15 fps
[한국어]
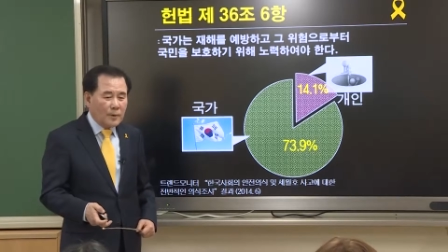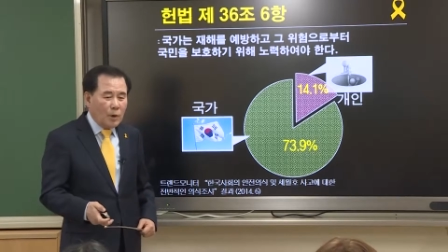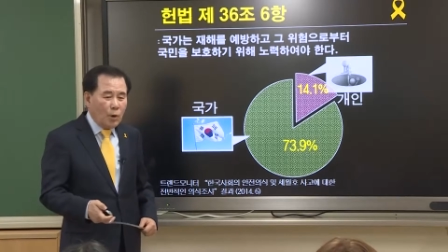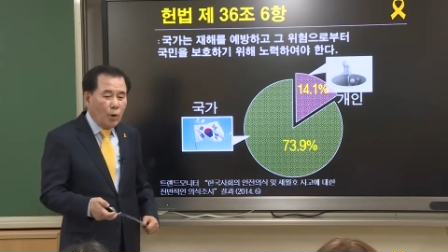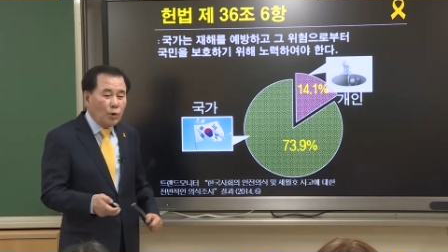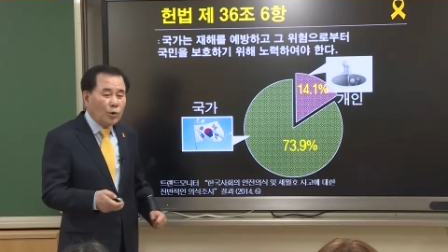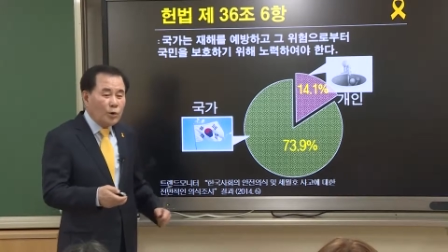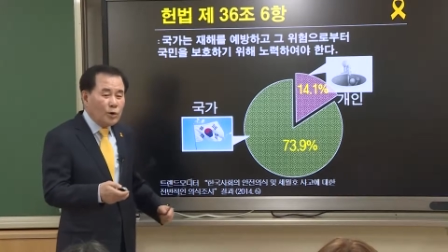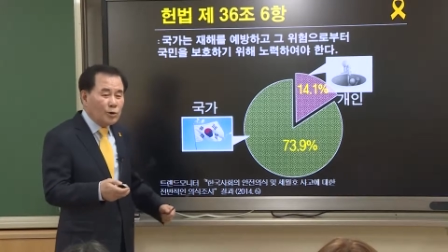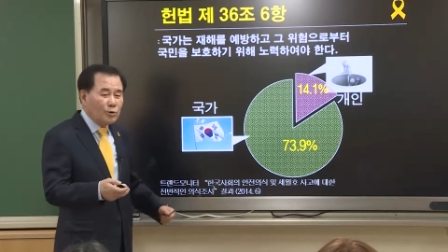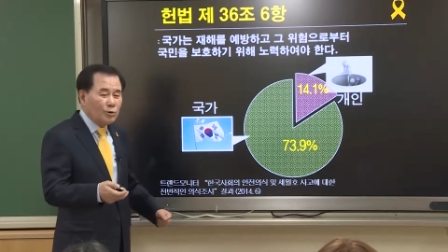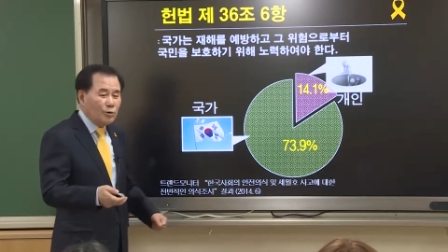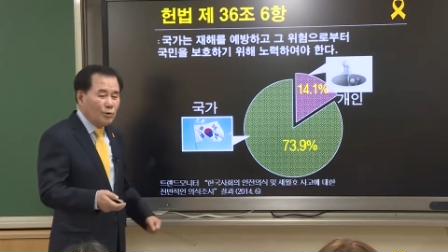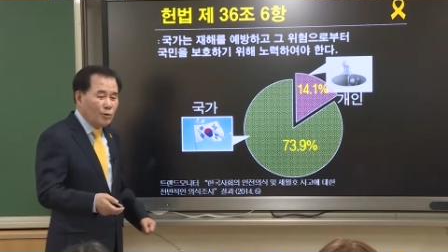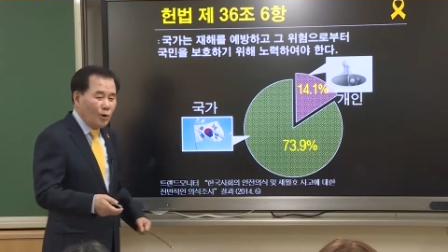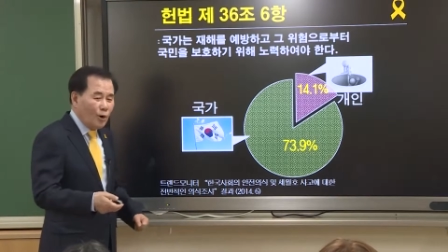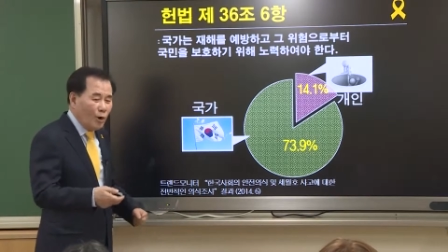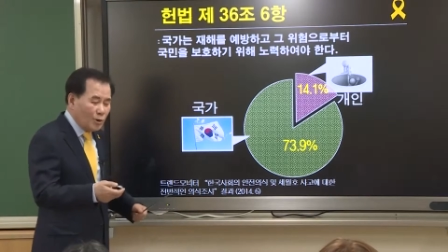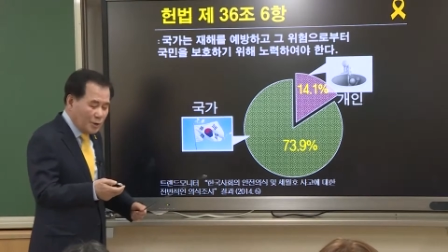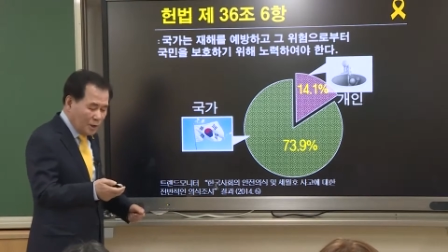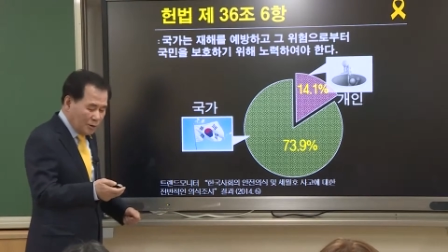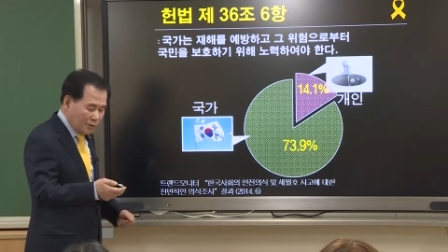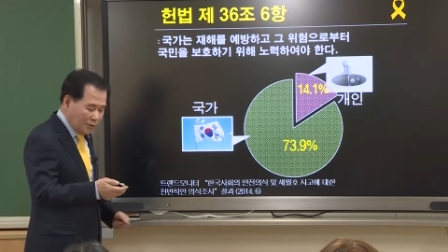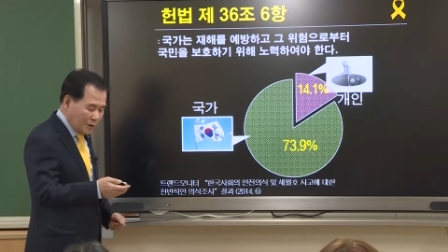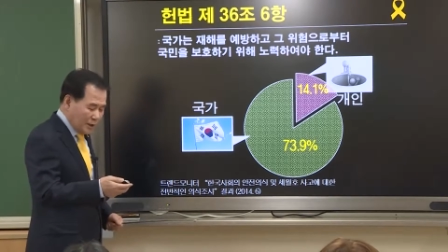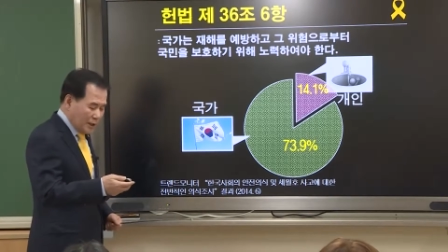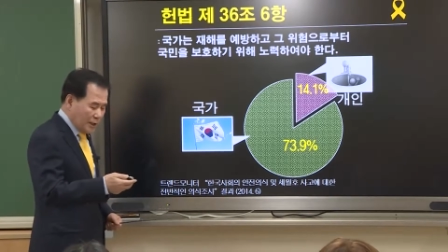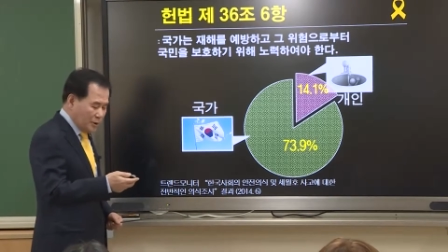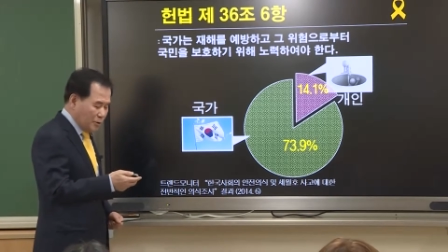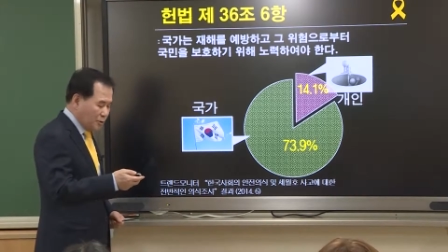오늘도 어제도
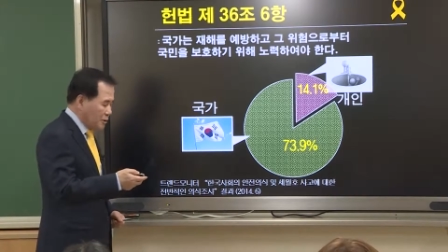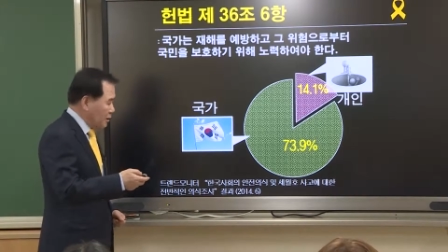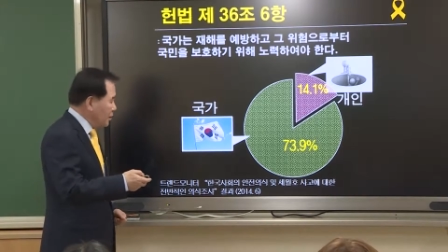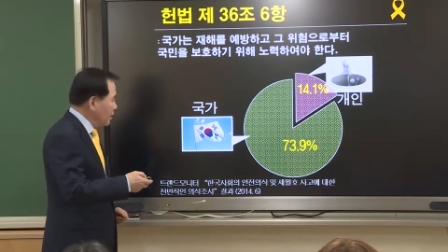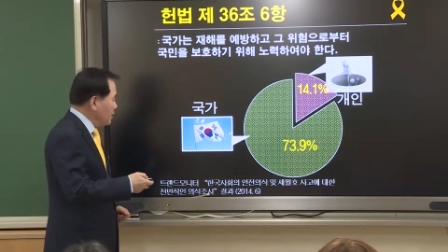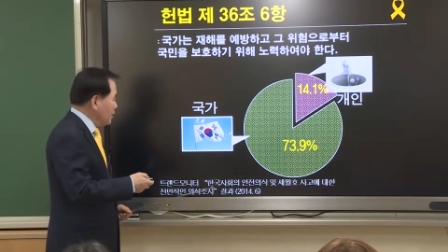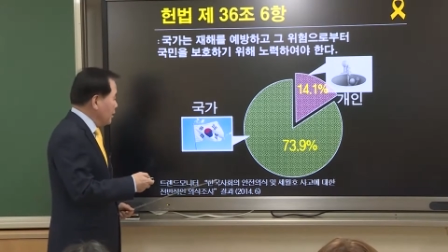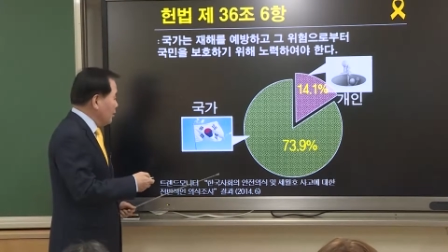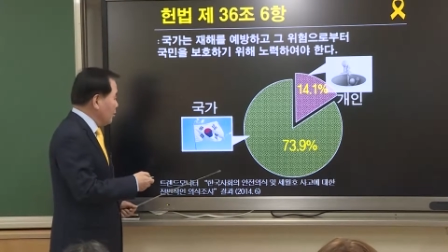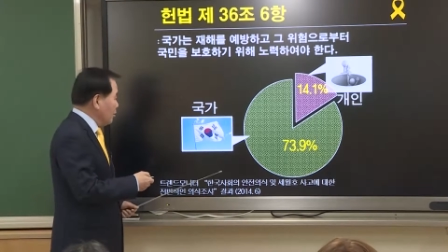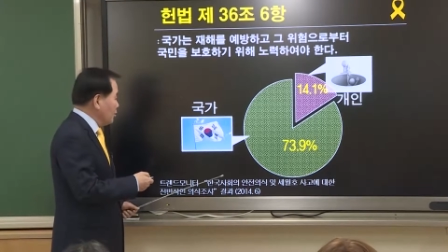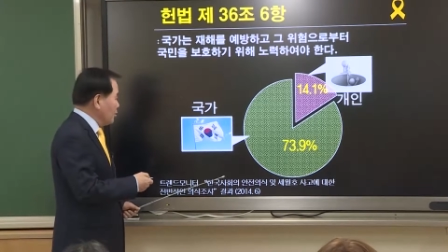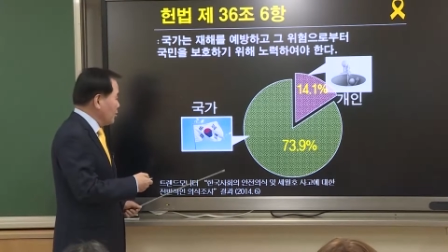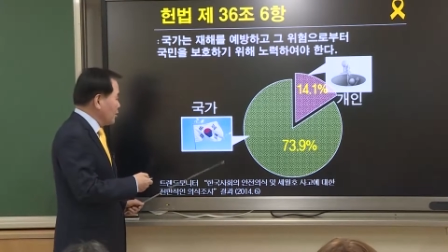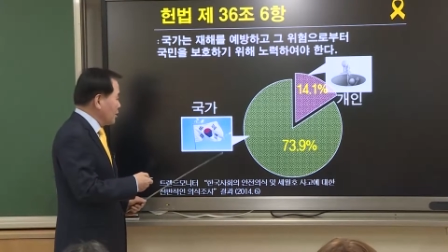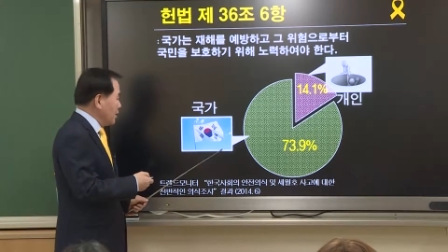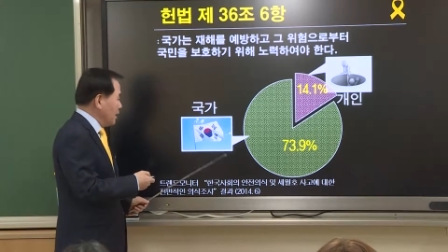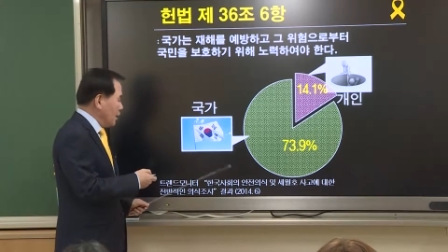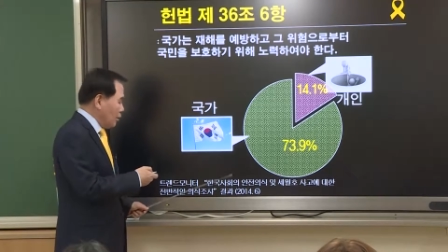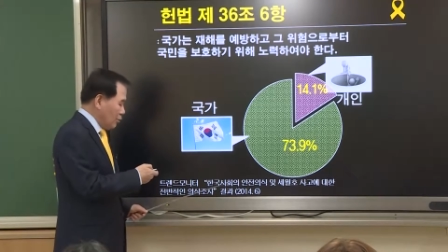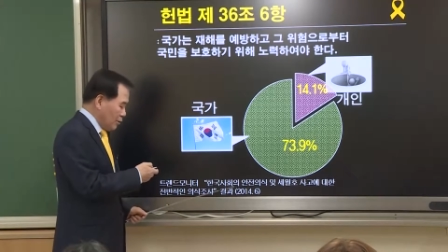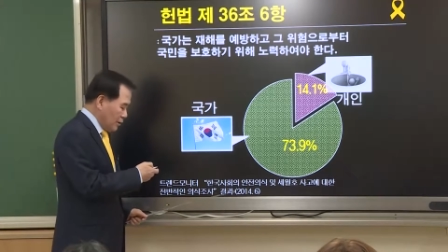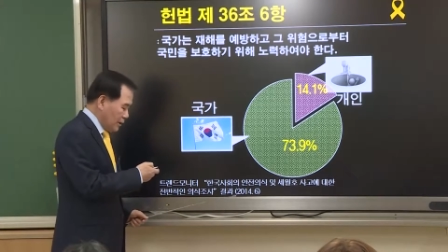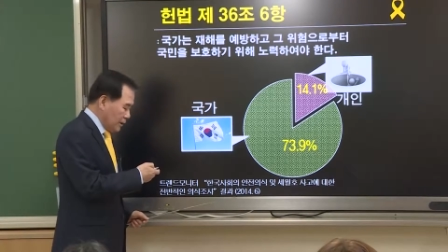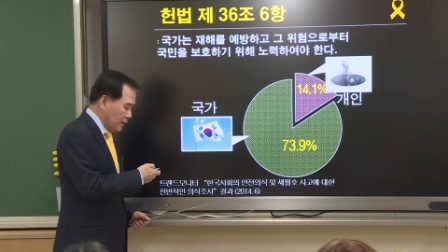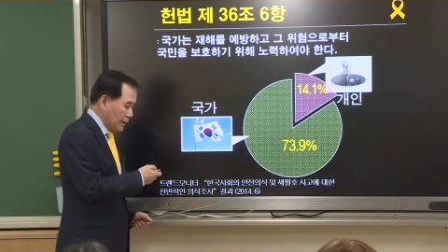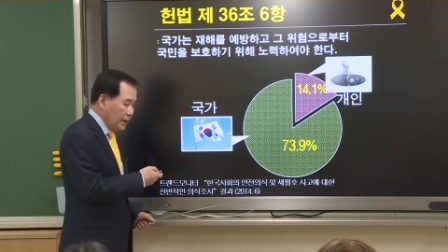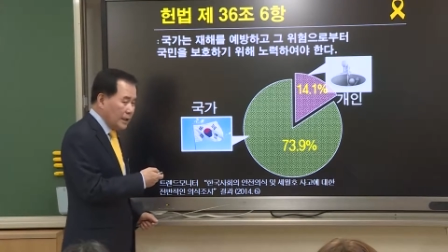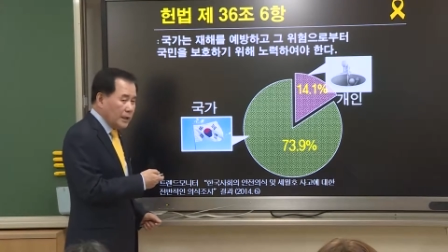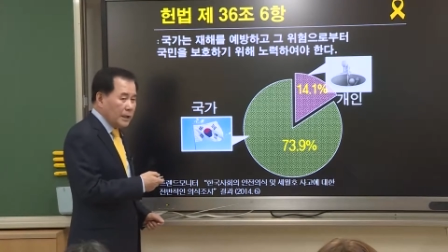계속 세월호 뉴스가 나오고
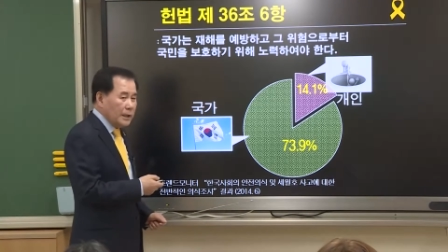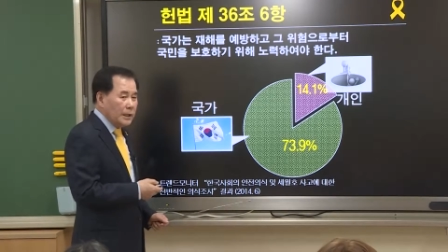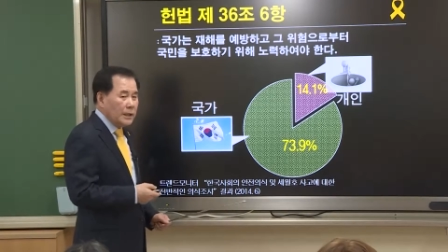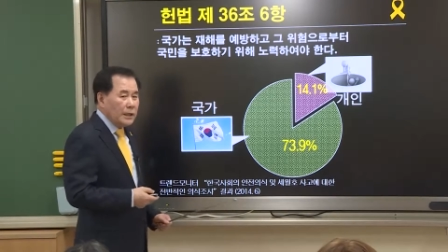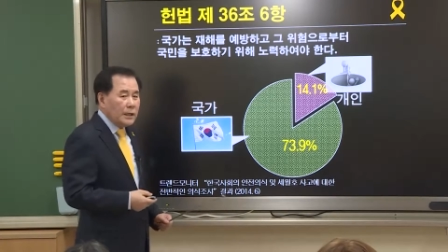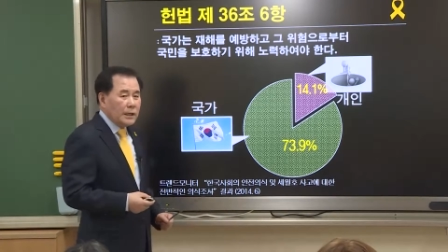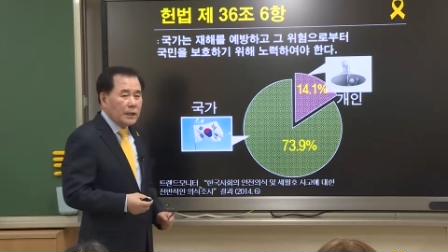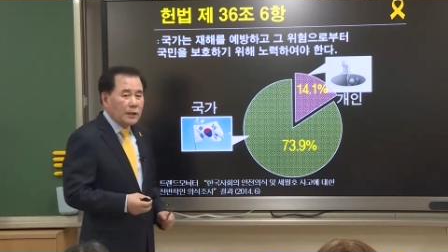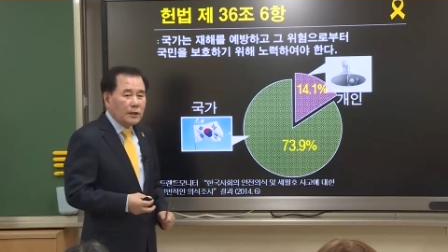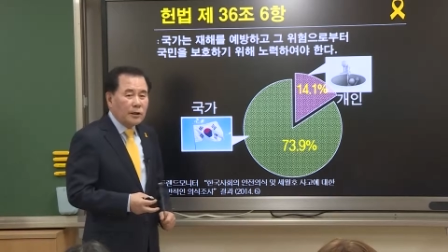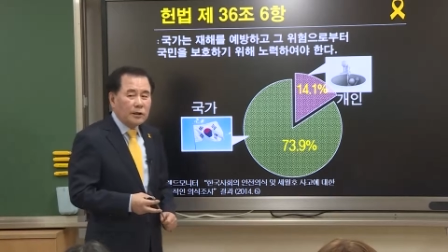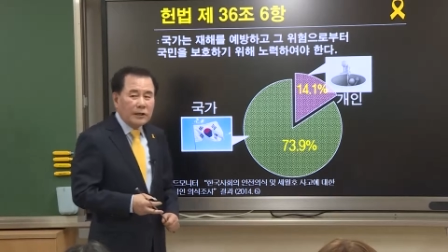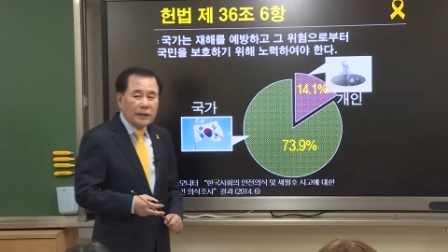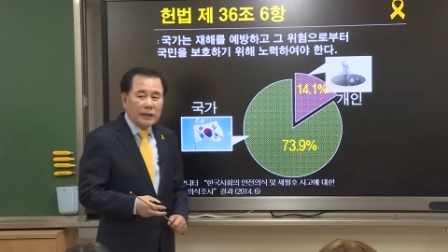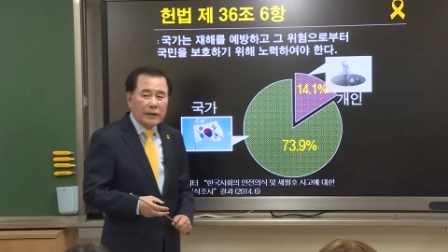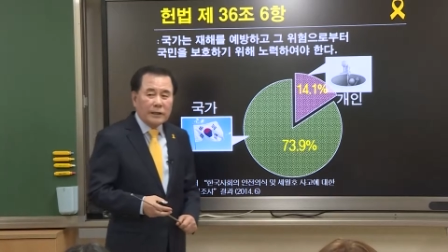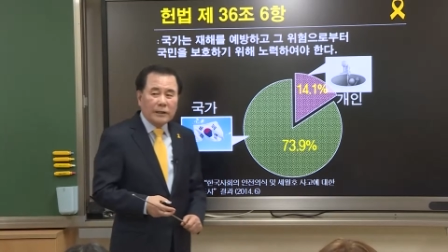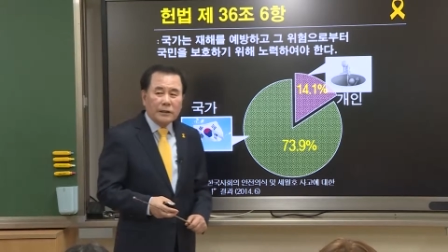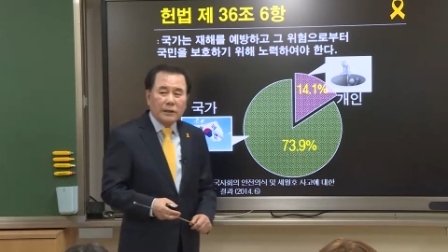있는데 그런데